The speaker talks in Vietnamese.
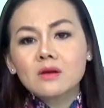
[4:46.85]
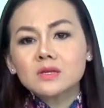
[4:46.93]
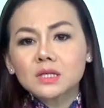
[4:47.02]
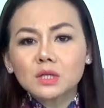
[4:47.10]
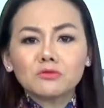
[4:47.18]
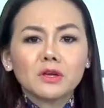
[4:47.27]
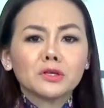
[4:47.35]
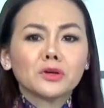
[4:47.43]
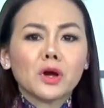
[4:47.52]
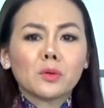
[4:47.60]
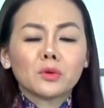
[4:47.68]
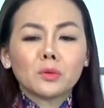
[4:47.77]
Nhiều sinh viên du
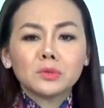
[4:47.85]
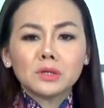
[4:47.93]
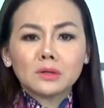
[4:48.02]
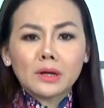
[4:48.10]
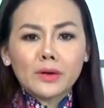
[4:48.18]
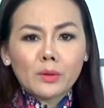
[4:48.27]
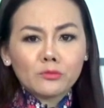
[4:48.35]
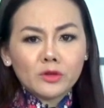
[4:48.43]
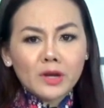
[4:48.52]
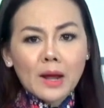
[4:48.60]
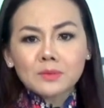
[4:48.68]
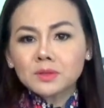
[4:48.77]
học cũng như lao động Việt
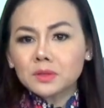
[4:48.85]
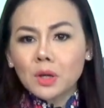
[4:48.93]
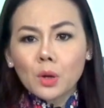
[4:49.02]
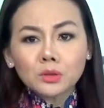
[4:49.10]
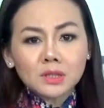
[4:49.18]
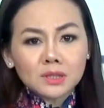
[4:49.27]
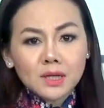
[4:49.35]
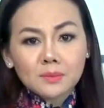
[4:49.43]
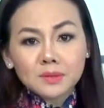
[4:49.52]
Nam xuất khẩu trên khắp